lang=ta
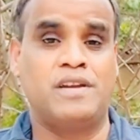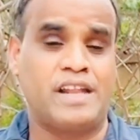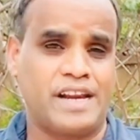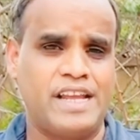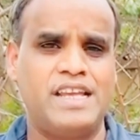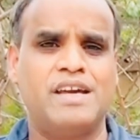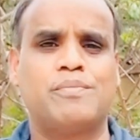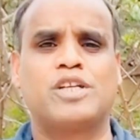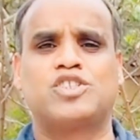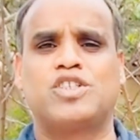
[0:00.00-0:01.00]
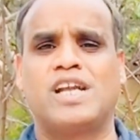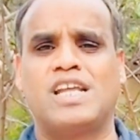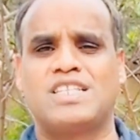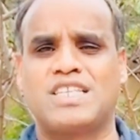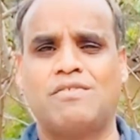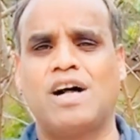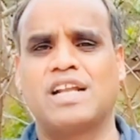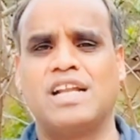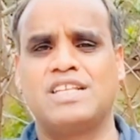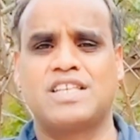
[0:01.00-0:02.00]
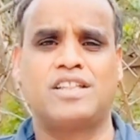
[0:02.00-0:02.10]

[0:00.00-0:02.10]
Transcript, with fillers: நிறைய பிரச்சனைகளை சவால்களை